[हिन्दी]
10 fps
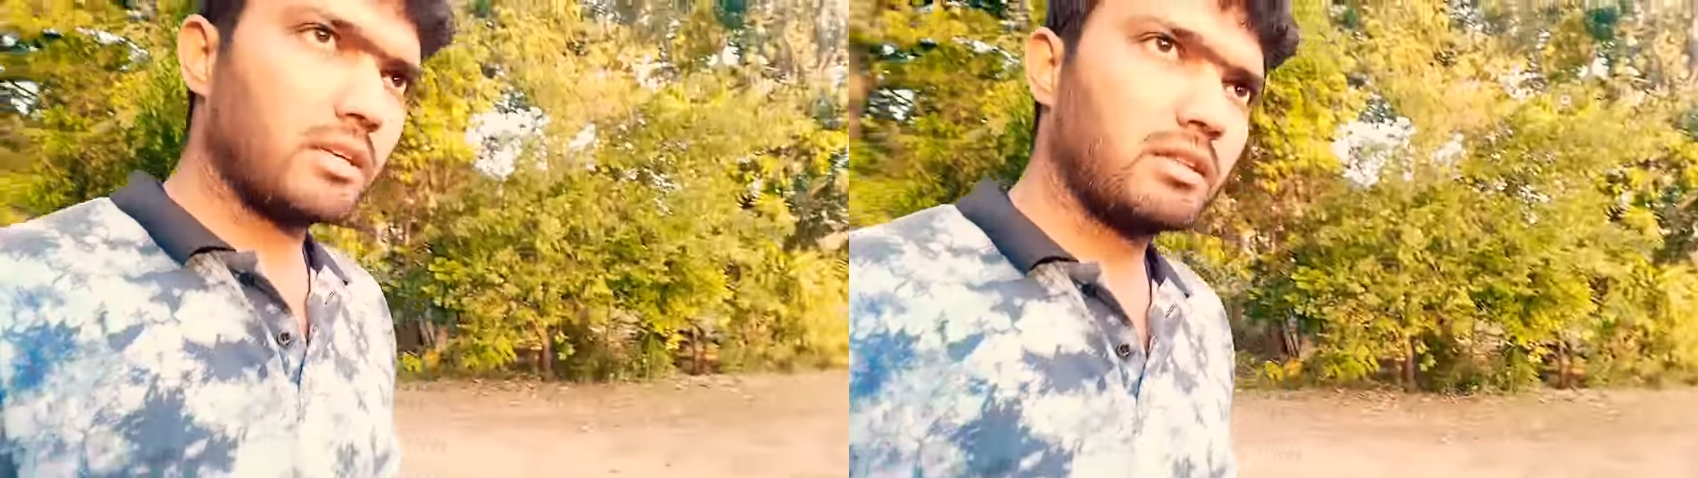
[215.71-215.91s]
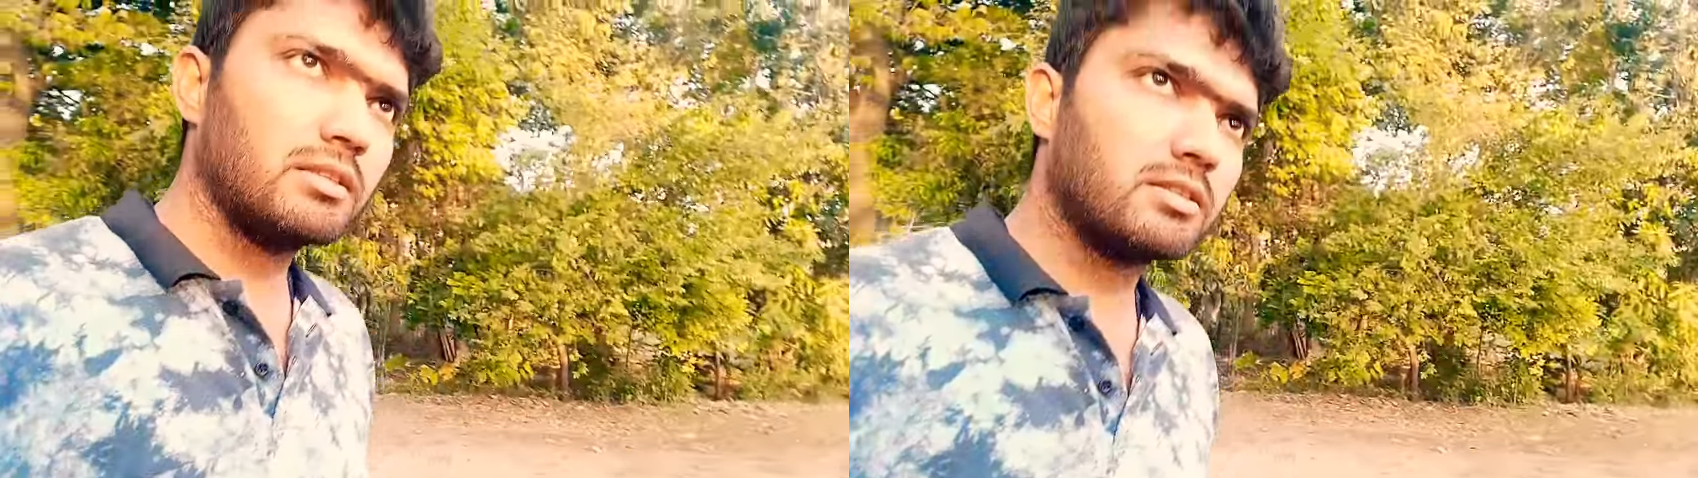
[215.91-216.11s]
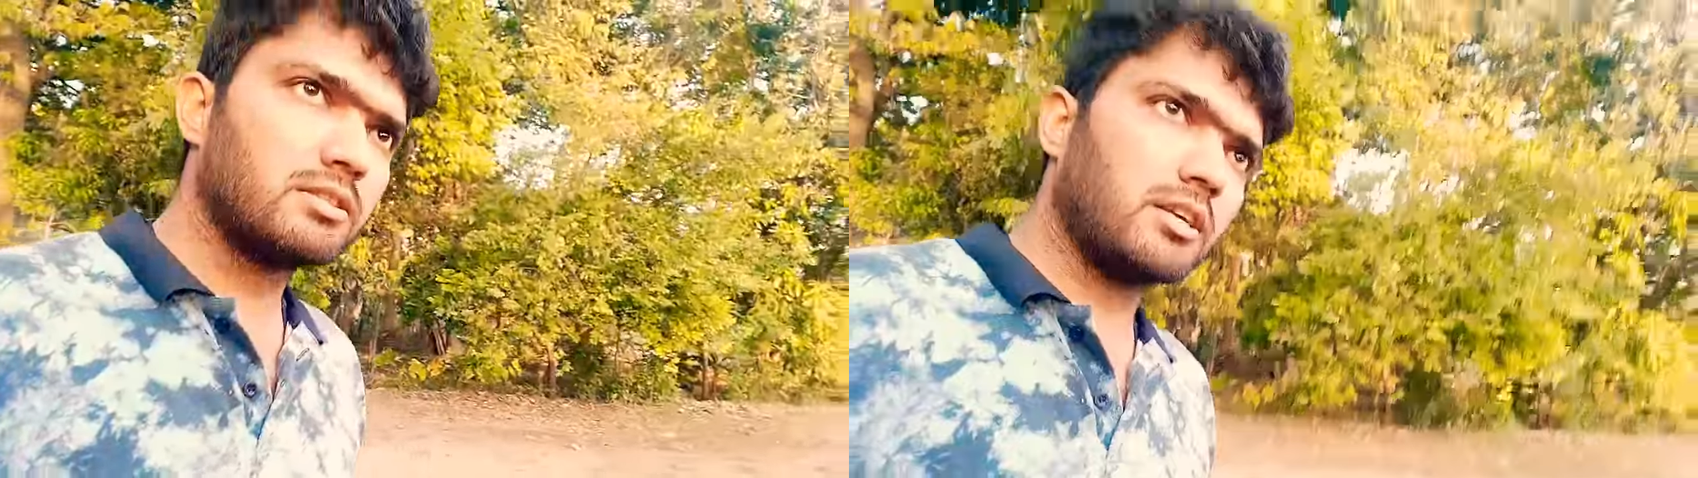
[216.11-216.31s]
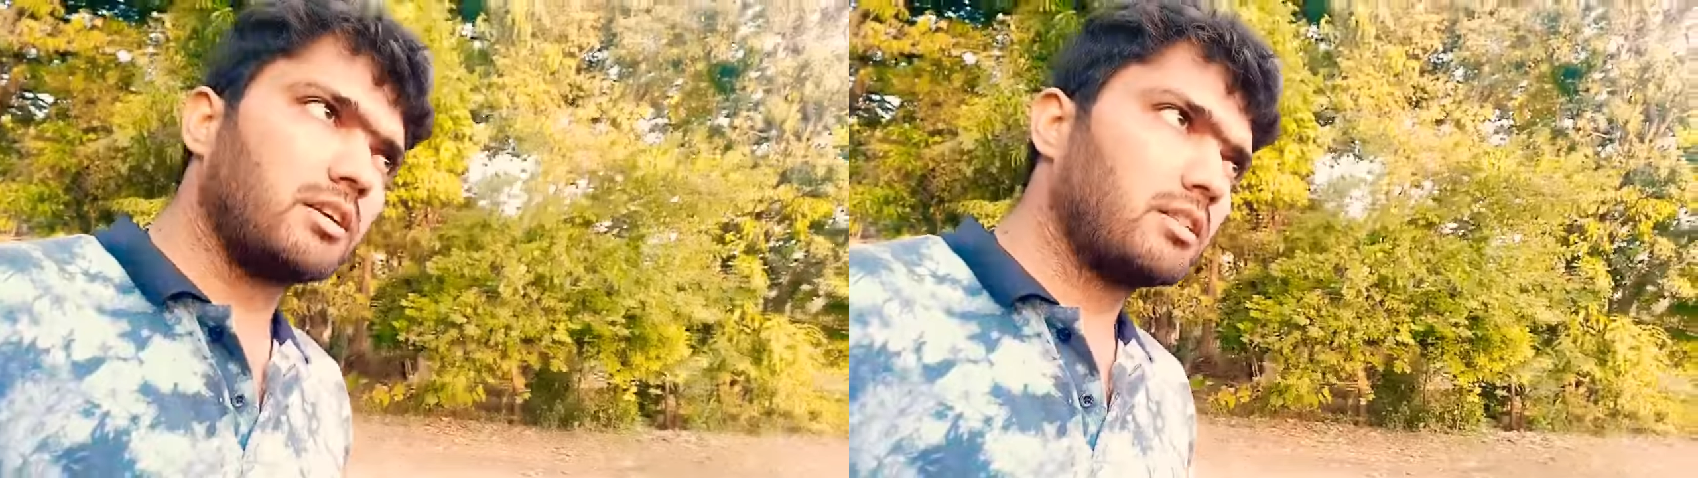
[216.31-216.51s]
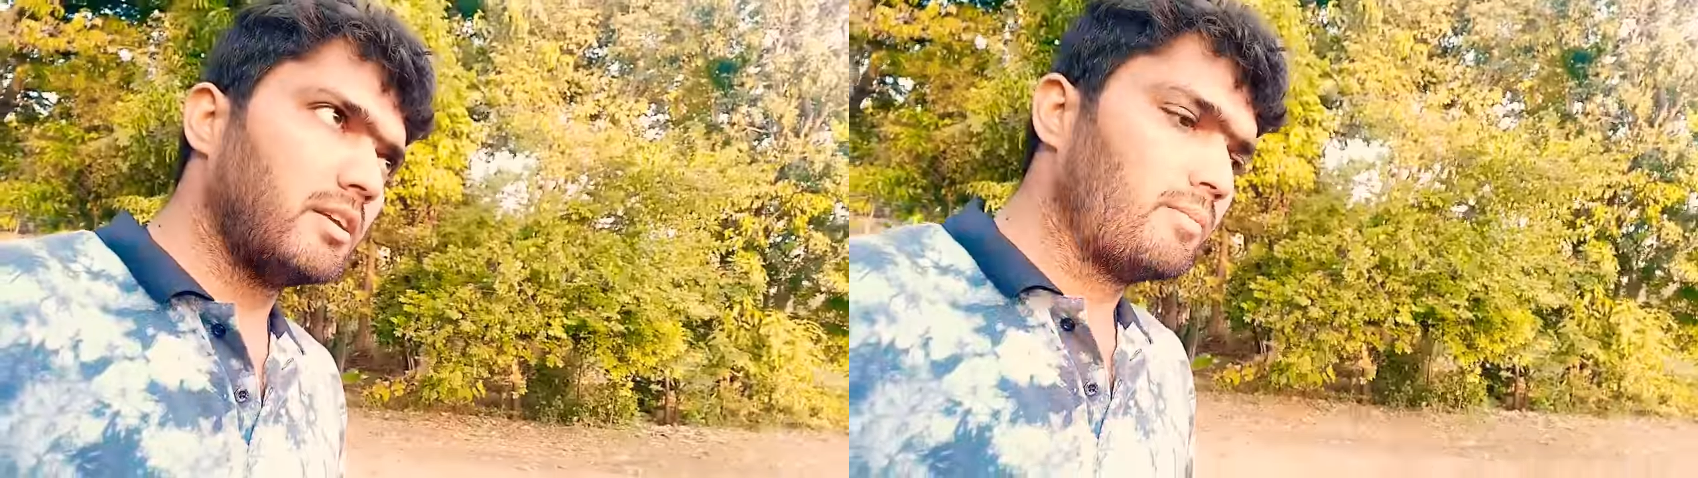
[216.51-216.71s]
करते हैं चर्चा
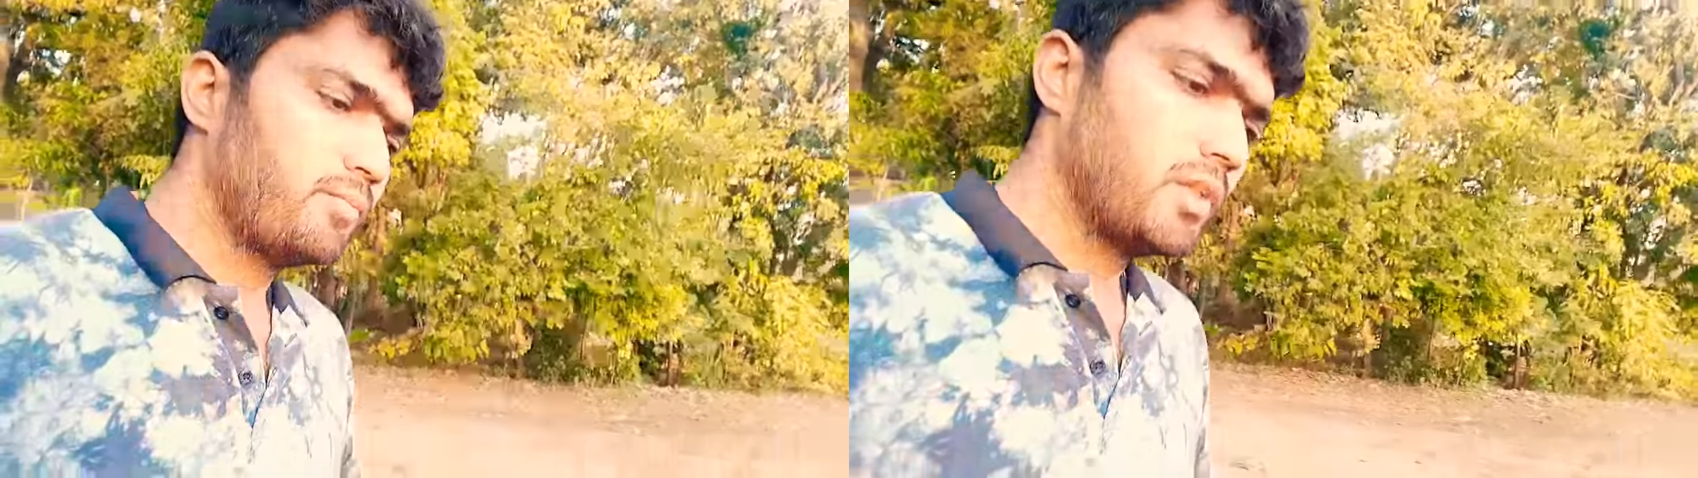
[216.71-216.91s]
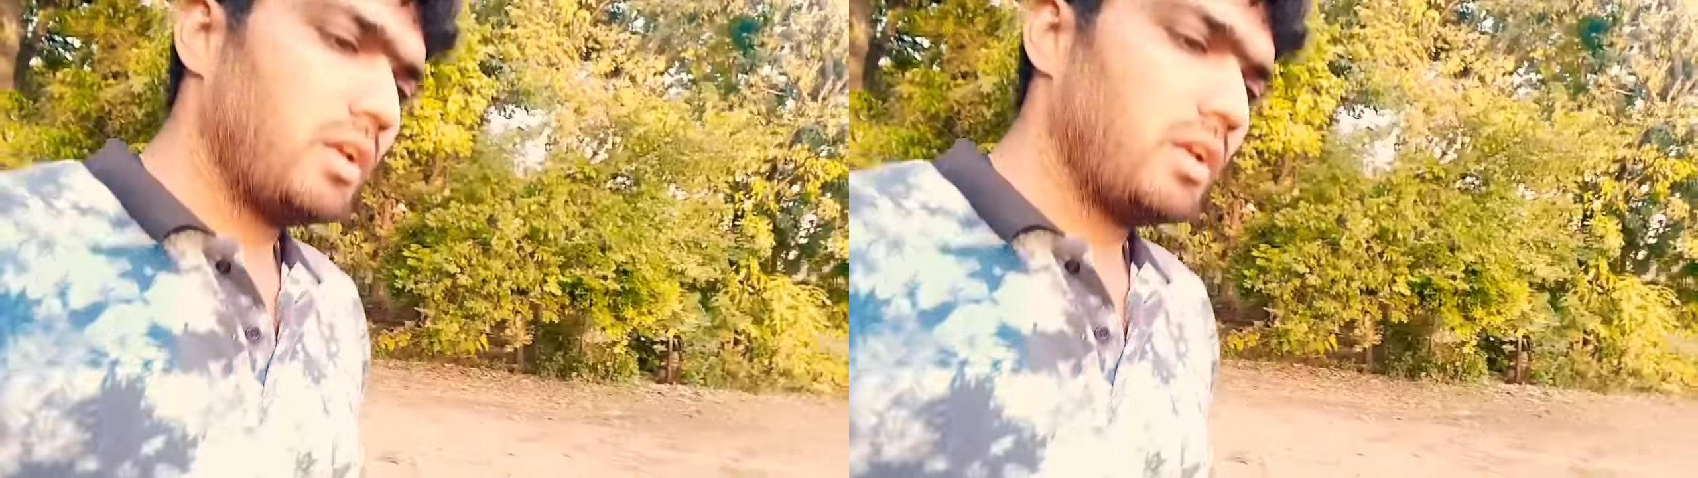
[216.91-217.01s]
करते हैं